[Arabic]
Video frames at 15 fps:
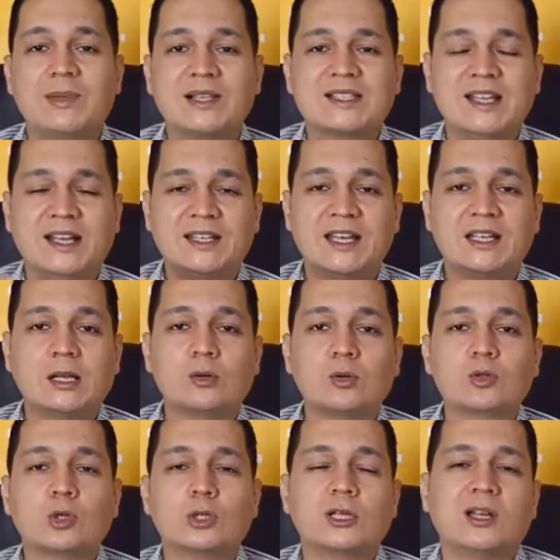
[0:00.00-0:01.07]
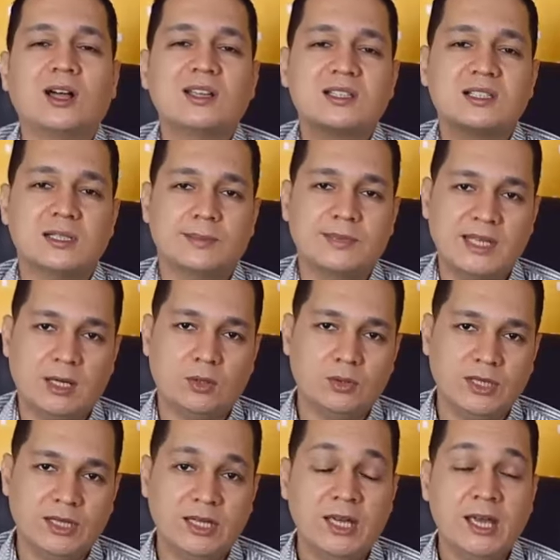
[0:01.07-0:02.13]
بس احنا هنا نقصد الاصل
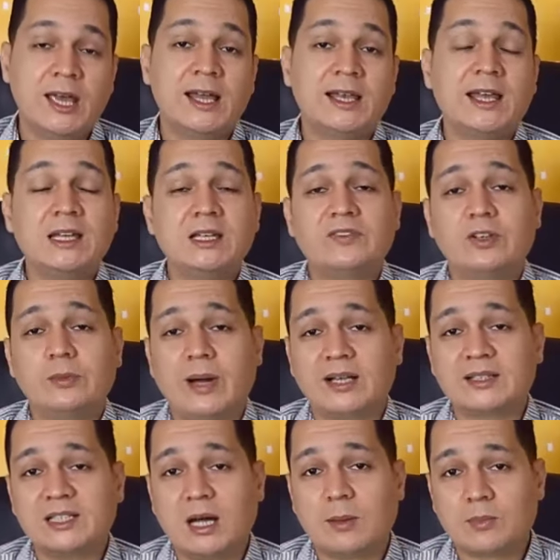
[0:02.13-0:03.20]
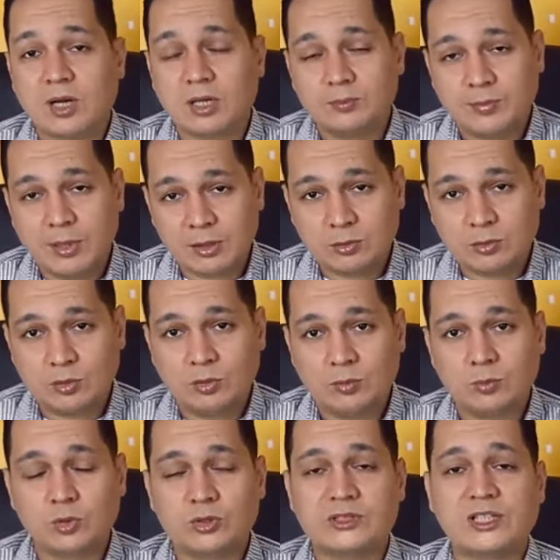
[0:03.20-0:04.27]
بتاعه ايه لان في بعض الامراض برضه
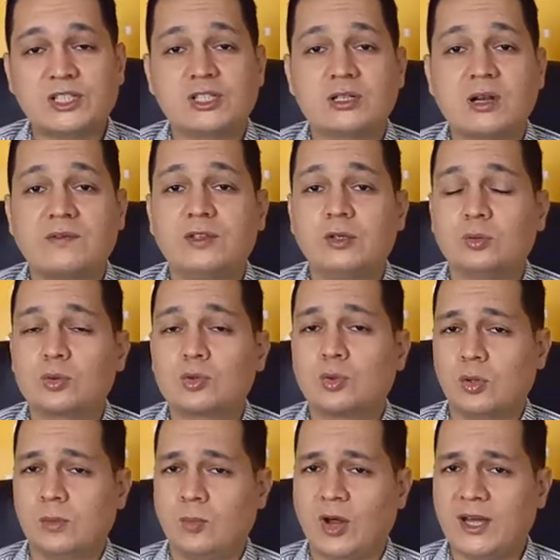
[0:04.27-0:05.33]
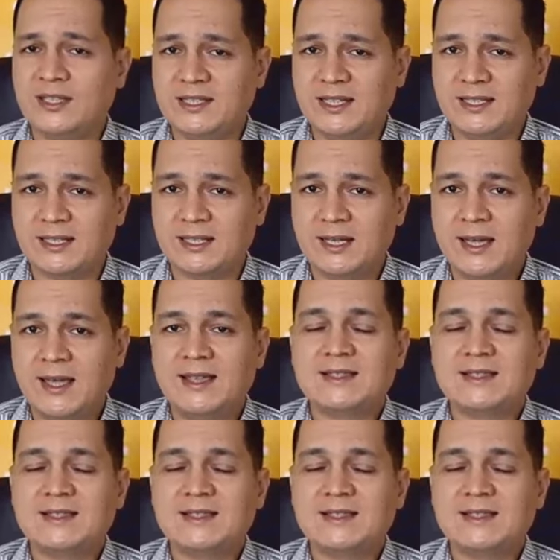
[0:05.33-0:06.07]
منتشره في اصول معينه